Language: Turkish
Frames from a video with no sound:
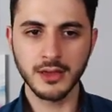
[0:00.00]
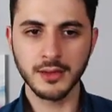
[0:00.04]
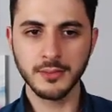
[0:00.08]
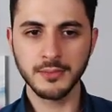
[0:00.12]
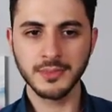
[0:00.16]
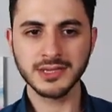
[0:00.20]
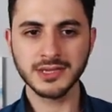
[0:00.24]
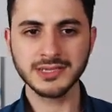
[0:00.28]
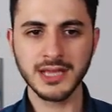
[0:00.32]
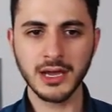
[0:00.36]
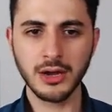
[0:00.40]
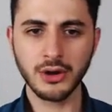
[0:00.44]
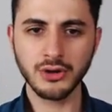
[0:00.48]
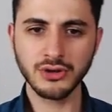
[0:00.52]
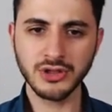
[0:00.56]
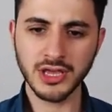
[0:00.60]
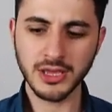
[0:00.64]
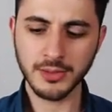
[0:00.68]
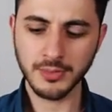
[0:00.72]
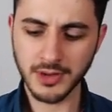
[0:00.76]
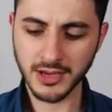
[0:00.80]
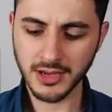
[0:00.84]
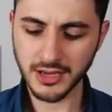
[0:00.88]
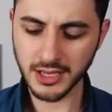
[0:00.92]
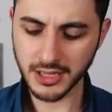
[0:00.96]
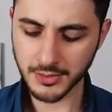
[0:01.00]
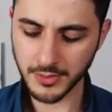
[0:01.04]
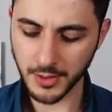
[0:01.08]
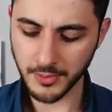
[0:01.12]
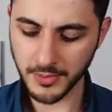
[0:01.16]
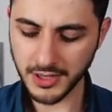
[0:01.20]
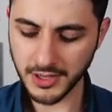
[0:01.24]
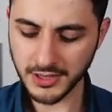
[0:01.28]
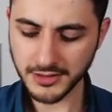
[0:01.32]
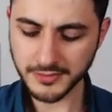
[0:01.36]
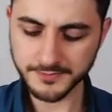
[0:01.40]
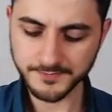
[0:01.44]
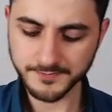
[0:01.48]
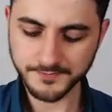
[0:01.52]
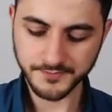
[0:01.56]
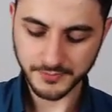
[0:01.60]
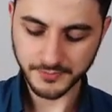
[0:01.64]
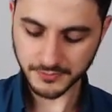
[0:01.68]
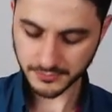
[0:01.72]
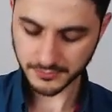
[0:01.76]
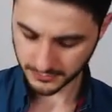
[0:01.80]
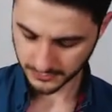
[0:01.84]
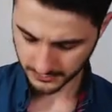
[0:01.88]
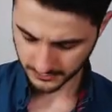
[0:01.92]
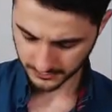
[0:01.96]
Mesela örnek bakalım hemen.
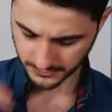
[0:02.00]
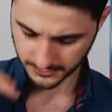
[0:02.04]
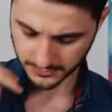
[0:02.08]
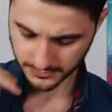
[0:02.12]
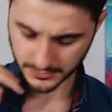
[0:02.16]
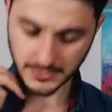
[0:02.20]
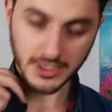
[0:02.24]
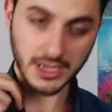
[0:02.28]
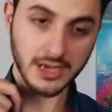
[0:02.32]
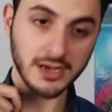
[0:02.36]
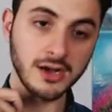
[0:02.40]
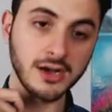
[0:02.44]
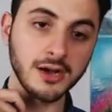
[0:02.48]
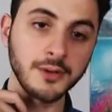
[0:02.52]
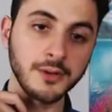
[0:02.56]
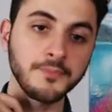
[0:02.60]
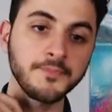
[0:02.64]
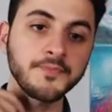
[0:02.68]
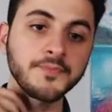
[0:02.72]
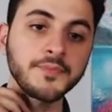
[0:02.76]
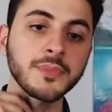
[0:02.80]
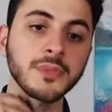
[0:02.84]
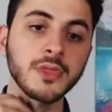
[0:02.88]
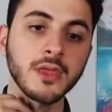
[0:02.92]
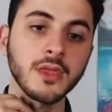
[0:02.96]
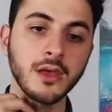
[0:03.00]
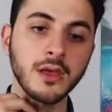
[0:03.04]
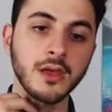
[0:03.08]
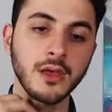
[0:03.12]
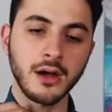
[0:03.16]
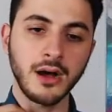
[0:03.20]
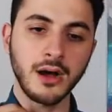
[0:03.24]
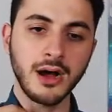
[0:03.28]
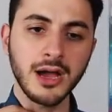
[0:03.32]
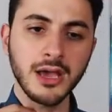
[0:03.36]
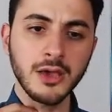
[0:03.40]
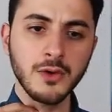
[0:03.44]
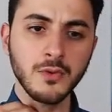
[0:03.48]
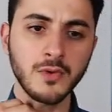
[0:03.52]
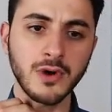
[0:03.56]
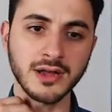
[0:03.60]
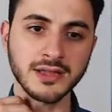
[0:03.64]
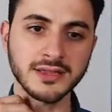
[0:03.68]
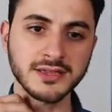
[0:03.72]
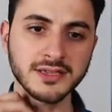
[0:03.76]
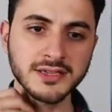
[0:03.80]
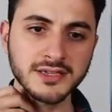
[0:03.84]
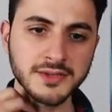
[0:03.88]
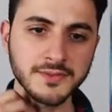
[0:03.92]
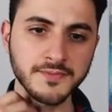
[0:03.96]
Um, I
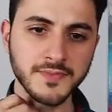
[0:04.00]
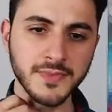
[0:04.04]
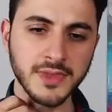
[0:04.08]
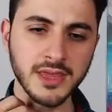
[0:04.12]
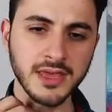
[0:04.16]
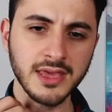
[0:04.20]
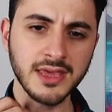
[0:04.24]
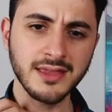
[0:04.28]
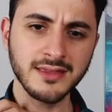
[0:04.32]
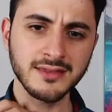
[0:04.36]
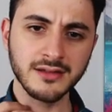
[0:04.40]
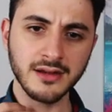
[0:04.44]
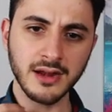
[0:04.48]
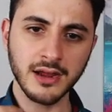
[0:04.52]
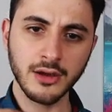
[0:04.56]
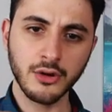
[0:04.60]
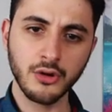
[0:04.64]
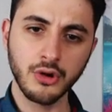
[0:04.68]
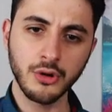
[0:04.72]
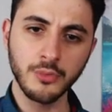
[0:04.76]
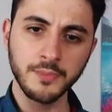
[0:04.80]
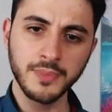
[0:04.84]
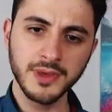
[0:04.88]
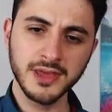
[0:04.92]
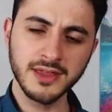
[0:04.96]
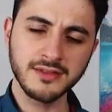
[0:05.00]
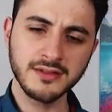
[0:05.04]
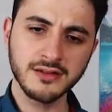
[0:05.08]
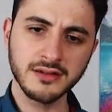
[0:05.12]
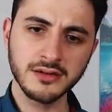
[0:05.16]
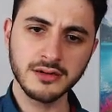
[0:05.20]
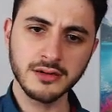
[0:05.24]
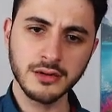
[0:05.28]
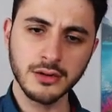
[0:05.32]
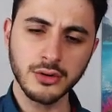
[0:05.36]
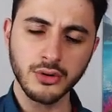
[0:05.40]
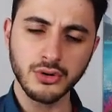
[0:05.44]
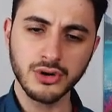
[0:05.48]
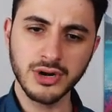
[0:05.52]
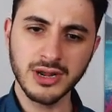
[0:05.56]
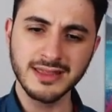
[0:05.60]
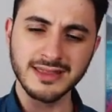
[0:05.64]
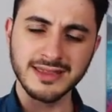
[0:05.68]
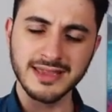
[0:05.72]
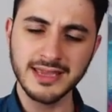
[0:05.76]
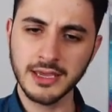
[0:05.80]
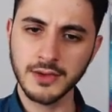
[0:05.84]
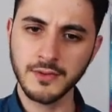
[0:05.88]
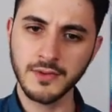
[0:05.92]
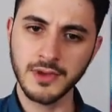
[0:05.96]
want either a computer or a
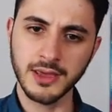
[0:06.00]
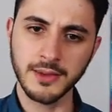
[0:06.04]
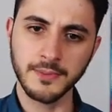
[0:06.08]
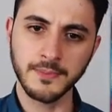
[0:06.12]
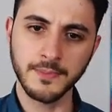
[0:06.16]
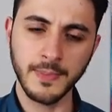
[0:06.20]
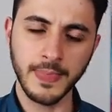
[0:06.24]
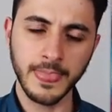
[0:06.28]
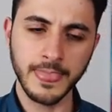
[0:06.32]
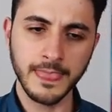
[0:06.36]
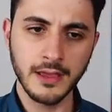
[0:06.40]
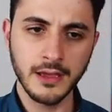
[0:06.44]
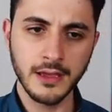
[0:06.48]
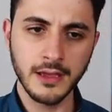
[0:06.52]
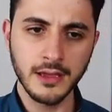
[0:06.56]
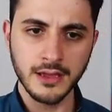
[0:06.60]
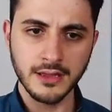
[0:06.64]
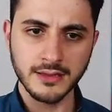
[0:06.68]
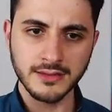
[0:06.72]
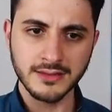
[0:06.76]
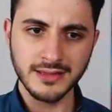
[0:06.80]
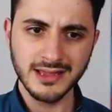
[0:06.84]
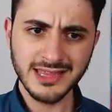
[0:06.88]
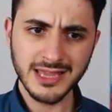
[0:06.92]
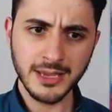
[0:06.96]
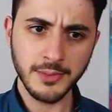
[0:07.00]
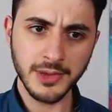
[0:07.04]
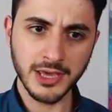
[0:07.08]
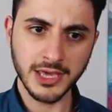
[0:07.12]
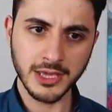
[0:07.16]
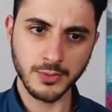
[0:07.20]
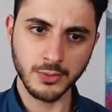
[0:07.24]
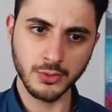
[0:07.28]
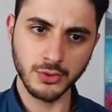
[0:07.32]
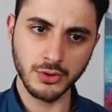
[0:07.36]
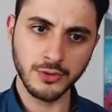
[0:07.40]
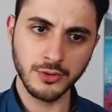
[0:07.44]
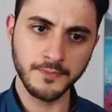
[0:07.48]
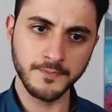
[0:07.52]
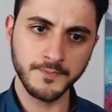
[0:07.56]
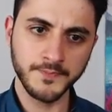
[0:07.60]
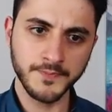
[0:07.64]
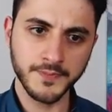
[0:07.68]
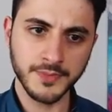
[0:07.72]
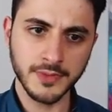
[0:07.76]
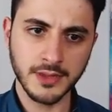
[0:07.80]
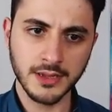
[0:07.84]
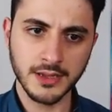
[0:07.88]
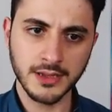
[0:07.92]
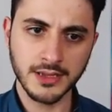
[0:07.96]
TV. Ne demek bu?
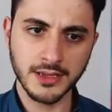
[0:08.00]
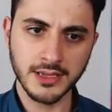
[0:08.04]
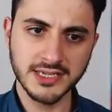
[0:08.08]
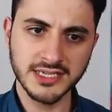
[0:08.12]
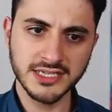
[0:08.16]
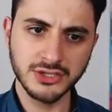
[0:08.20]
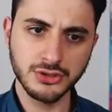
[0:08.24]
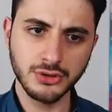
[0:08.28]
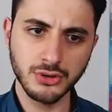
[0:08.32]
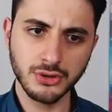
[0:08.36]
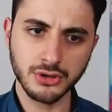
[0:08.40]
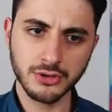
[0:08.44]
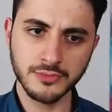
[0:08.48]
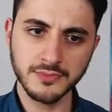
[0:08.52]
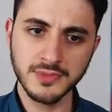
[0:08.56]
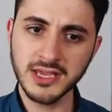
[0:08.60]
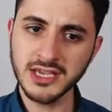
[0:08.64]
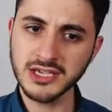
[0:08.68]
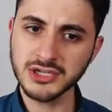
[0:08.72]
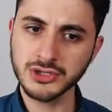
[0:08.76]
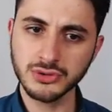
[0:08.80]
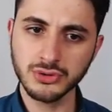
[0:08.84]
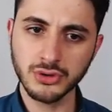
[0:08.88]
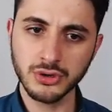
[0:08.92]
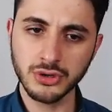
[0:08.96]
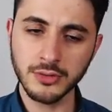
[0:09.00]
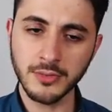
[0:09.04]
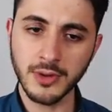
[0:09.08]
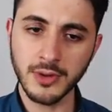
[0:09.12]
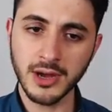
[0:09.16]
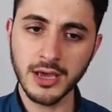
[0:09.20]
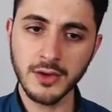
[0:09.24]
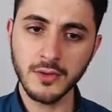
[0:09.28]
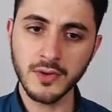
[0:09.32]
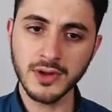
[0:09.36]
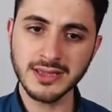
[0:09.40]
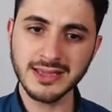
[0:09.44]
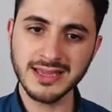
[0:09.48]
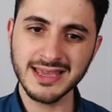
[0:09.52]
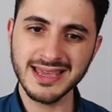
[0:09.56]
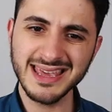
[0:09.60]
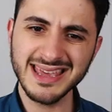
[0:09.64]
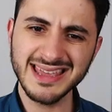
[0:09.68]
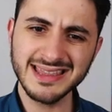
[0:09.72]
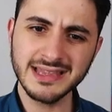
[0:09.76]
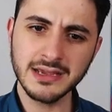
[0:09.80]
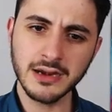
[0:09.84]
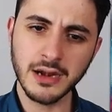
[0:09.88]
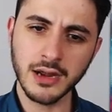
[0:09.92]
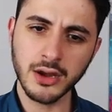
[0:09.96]
İstiyorum. Ne istiyorum? I want
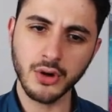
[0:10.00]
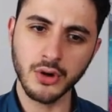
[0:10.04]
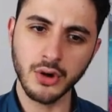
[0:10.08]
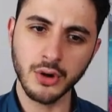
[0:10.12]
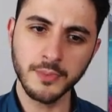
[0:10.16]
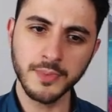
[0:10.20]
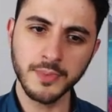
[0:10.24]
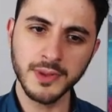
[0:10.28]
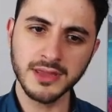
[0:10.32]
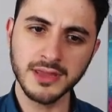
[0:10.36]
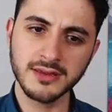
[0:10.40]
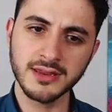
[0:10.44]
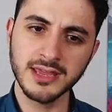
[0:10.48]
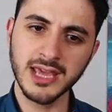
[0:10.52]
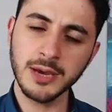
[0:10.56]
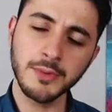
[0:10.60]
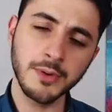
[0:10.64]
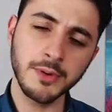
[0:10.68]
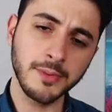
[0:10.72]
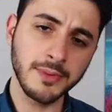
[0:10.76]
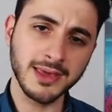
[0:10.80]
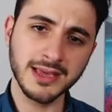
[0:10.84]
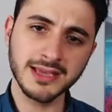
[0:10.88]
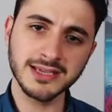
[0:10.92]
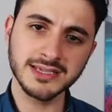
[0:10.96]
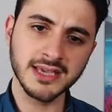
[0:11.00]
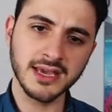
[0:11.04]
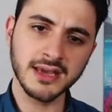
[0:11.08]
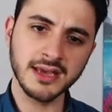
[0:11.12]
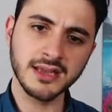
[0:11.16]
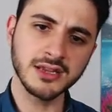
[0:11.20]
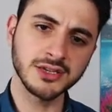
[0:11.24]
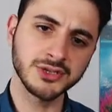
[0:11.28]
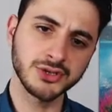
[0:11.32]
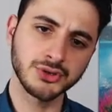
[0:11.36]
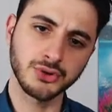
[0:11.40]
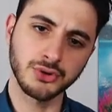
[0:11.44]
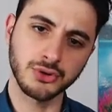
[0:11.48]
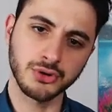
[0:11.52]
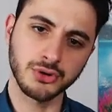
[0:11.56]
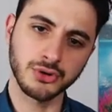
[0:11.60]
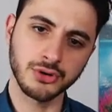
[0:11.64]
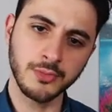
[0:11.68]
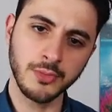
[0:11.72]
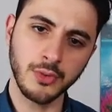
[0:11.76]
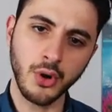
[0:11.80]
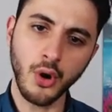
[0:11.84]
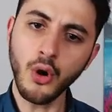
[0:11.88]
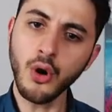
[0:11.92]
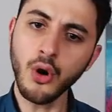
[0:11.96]
either a computer. Ya bir bilgisayar
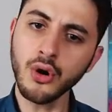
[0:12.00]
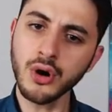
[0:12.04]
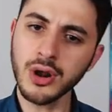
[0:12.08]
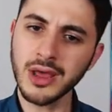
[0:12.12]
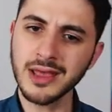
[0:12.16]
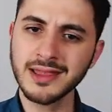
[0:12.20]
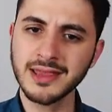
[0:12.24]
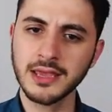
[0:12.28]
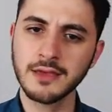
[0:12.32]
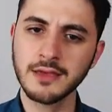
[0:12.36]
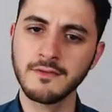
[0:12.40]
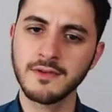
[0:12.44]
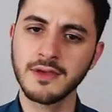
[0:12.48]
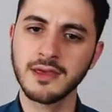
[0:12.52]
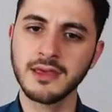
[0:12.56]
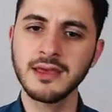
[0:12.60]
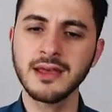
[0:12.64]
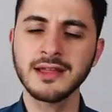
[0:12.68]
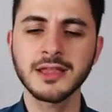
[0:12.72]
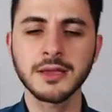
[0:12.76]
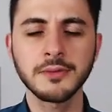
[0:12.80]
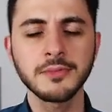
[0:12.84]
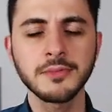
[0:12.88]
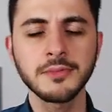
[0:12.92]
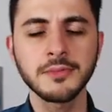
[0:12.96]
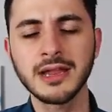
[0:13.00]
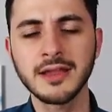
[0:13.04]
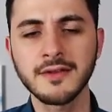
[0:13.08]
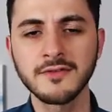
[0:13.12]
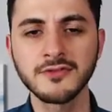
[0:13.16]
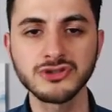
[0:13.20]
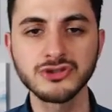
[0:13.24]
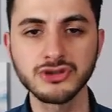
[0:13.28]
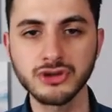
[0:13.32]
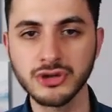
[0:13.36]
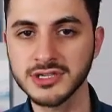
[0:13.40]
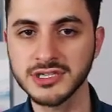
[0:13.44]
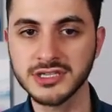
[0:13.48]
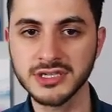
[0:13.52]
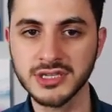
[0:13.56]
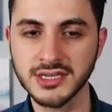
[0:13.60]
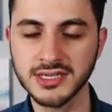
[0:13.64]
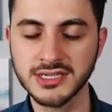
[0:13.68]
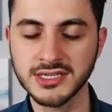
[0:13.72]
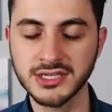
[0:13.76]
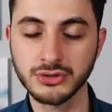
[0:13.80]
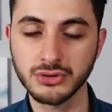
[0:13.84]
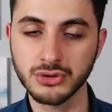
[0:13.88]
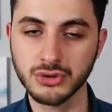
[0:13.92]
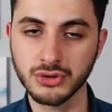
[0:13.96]
istiyorum or a TV ya da bir televizyon
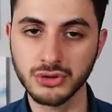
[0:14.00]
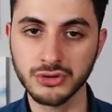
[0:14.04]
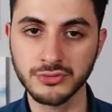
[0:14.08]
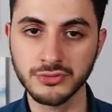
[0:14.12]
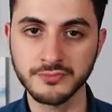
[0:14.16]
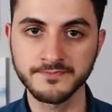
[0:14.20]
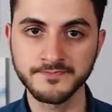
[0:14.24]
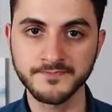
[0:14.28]
istiyorum.